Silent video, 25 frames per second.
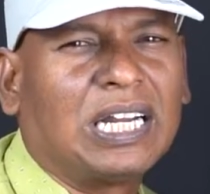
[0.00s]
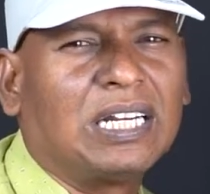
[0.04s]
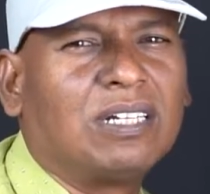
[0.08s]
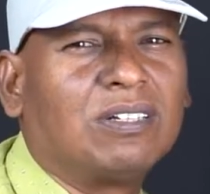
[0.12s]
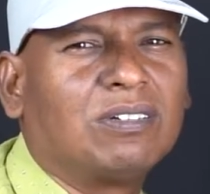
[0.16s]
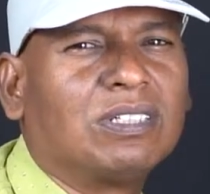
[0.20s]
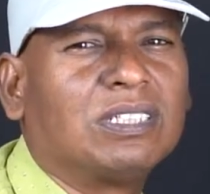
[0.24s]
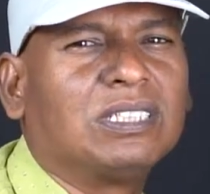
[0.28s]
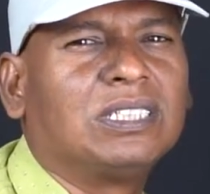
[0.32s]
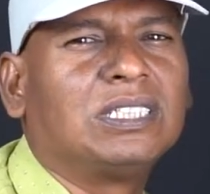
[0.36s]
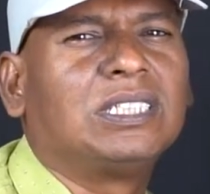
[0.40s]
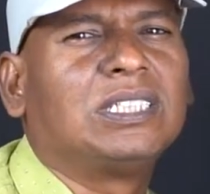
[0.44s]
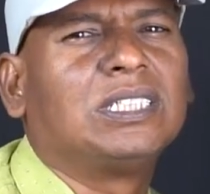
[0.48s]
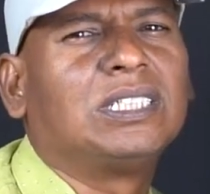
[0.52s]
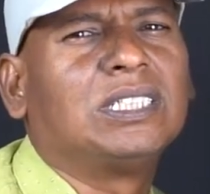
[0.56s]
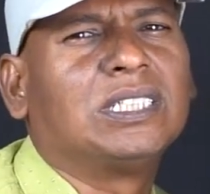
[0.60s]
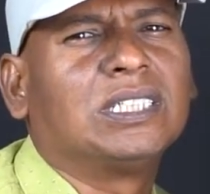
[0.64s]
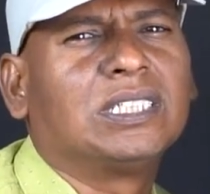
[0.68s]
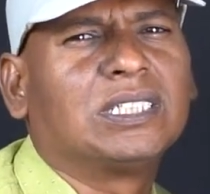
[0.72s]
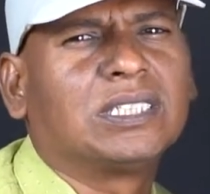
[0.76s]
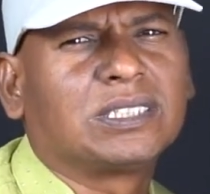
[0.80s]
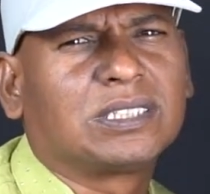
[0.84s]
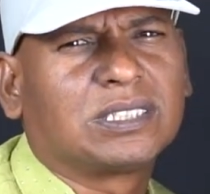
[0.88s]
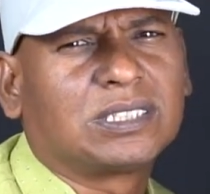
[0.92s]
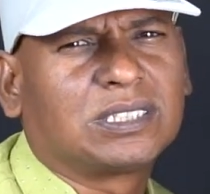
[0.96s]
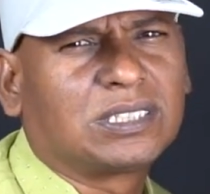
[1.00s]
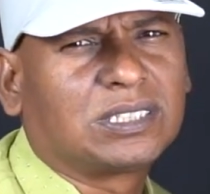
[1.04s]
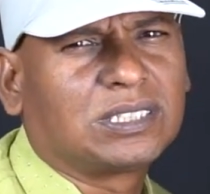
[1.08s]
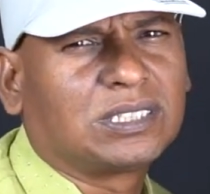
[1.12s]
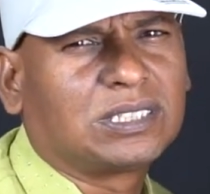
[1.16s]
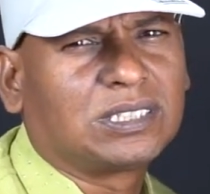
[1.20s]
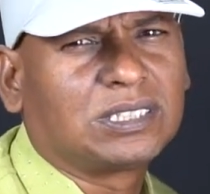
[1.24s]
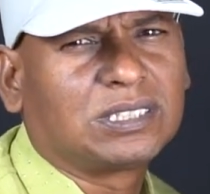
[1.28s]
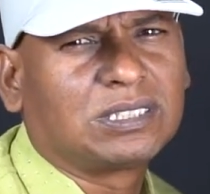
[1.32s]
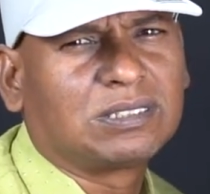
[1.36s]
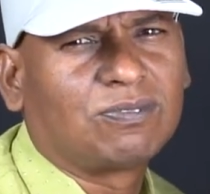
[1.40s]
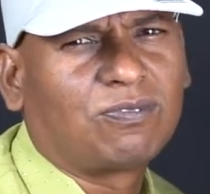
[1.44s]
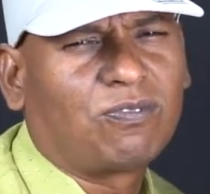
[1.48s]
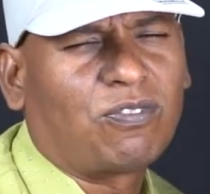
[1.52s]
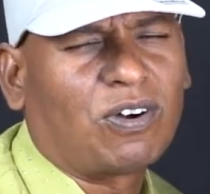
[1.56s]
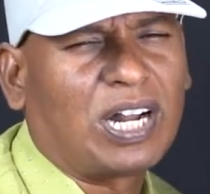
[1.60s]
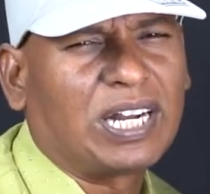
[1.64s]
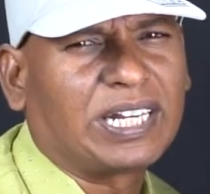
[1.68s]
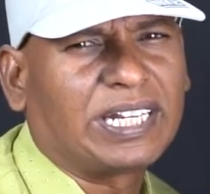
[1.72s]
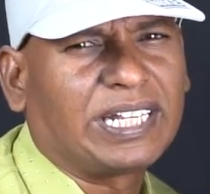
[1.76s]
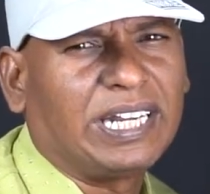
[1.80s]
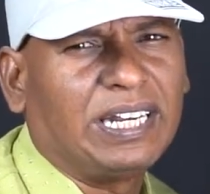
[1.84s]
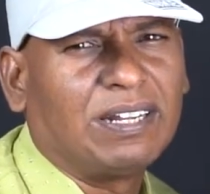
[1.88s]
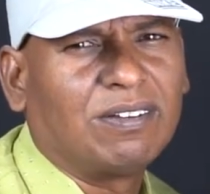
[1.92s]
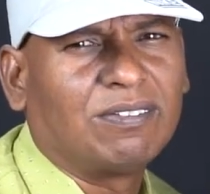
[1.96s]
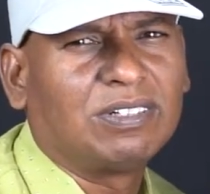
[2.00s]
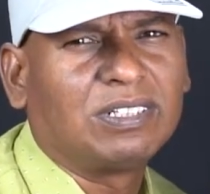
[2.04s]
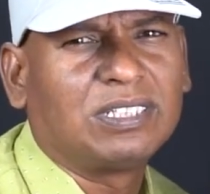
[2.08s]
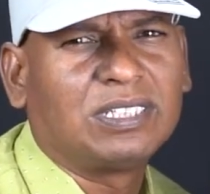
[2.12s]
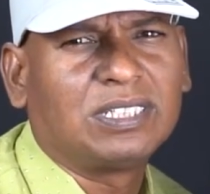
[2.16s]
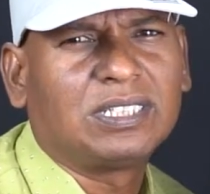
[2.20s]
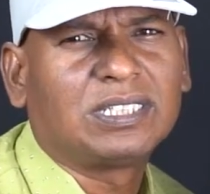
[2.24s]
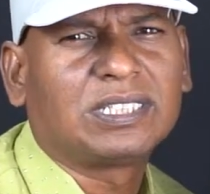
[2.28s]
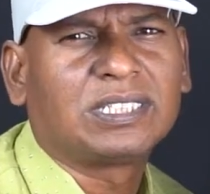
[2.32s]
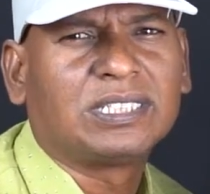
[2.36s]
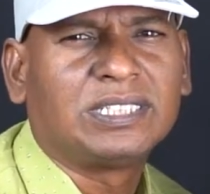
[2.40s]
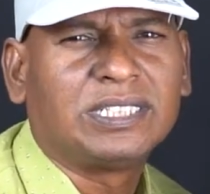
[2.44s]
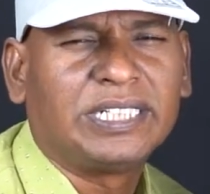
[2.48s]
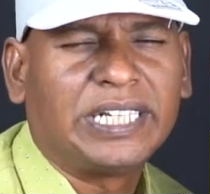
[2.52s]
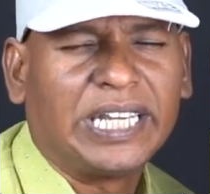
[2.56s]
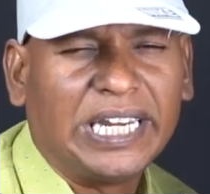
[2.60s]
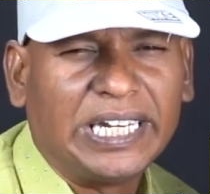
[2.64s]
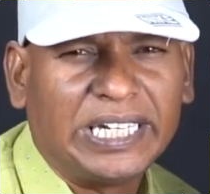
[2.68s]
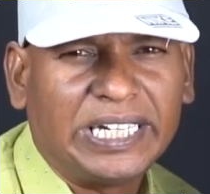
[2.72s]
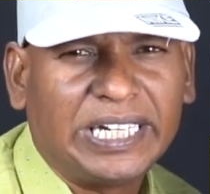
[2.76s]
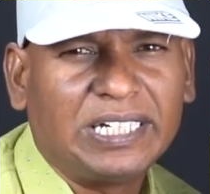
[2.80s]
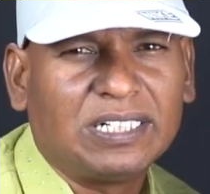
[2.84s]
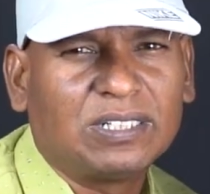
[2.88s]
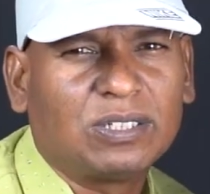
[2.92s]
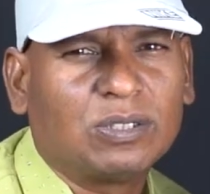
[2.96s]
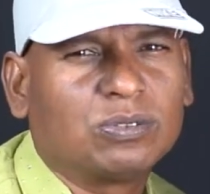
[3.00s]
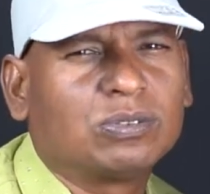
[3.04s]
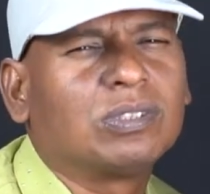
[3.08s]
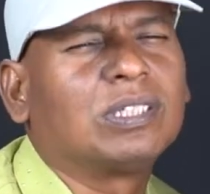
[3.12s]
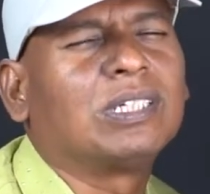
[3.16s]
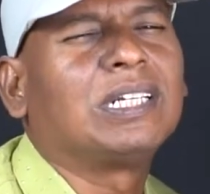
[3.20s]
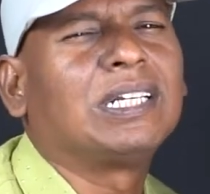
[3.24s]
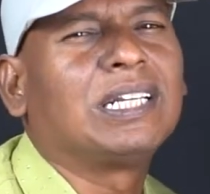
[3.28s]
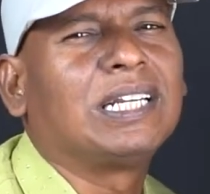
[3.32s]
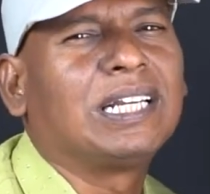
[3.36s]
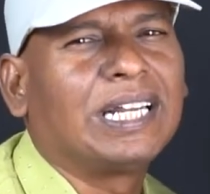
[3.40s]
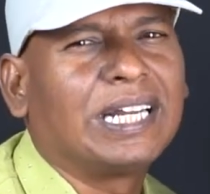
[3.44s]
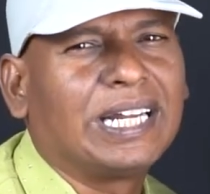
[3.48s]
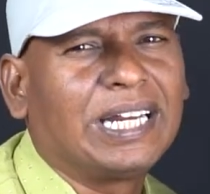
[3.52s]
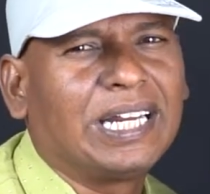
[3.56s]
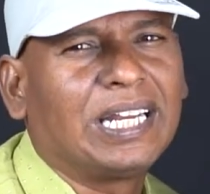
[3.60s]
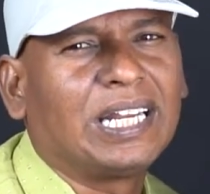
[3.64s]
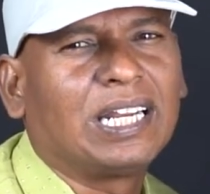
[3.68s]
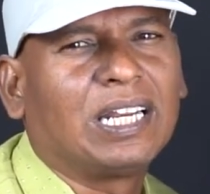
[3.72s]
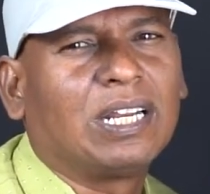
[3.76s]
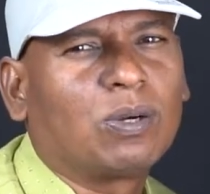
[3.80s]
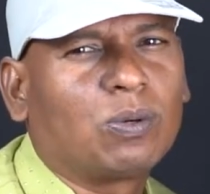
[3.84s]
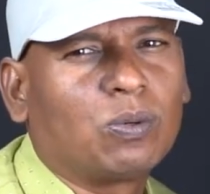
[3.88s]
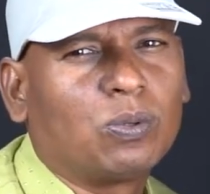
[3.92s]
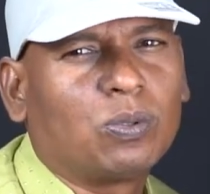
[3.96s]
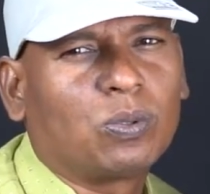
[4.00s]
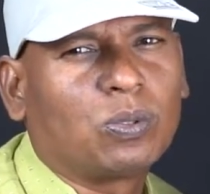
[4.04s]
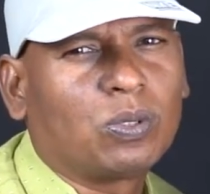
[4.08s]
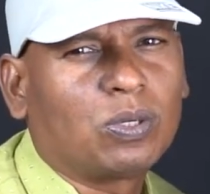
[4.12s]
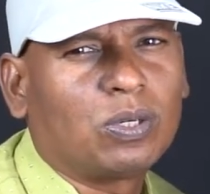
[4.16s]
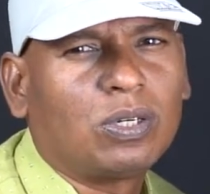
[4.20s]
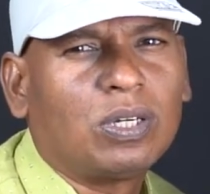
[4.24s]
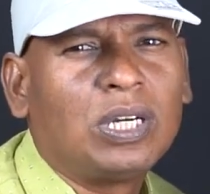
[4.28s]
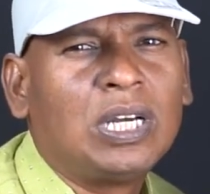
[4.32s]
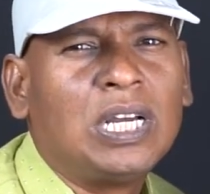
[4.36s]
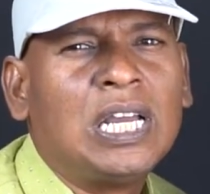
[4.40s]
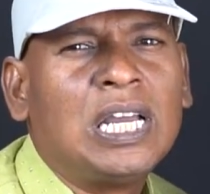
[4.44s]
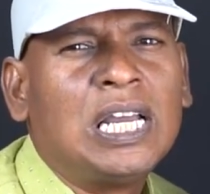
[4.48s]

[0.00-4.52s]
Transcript: அண்டு வந்து ஃபார்ட்டியில் வந்து எயிட்டீன் தௌசண்ட் ரெகுலரில் கொடுக்குறோம்